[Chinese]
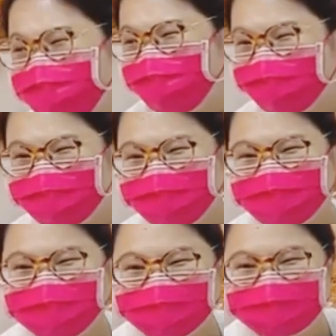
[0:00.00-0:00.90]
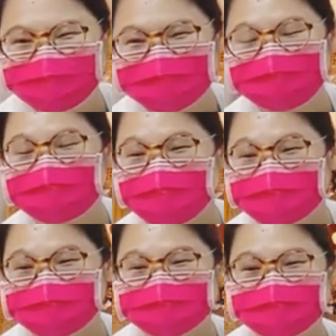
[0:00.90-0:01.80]
对不对？好像我们
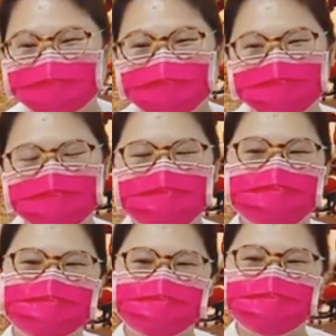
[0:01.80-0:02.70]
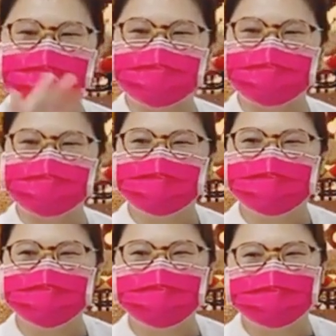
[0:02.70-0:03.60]
处理这个无形的这个着
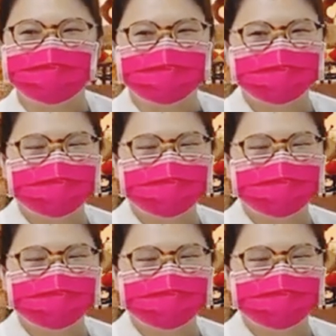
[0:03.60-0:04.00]
障障碍，